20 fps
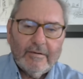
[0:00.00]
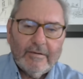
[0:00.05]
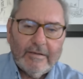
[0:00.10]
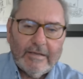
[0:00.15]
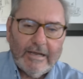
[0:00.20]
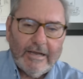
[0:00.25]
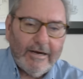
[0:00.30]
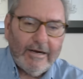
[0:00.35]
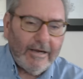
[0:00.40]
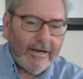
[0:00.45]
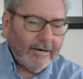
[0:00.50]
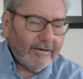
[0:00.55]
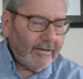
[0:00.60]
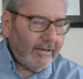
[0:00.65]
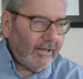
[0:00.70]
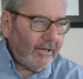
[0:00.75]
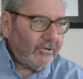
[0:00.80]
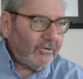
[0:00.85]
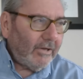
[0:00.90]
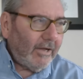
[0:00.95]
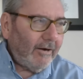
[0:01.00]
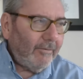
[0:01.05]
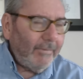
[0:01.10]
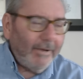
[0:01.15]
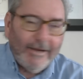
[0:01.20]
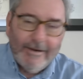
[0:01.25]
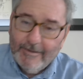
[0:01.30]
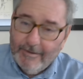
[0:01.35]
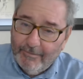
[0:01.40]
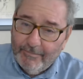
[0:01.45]
Değerli arkadaşlar
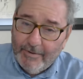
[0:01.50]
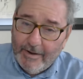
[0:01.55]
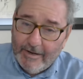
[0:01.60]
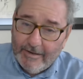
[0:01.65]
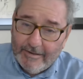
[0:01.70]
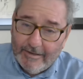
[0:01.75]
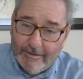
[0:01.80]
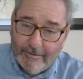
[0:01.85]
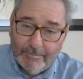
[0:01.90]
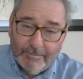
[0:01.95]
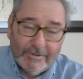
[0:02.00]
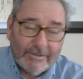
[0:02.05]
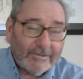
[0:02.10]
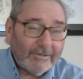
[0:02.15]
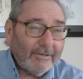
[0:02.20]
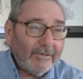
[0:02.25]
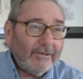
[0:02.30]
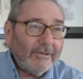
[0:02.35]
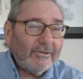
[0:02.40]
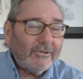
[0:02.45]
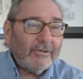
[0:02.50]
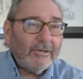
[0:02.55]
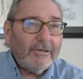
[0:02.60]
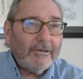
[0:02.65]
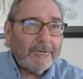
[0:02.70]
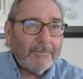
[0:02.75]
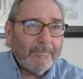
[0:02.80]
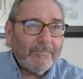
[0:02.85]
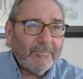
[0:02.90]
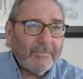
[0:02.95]
belki fark
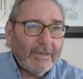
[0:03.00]
etmişsinizdir.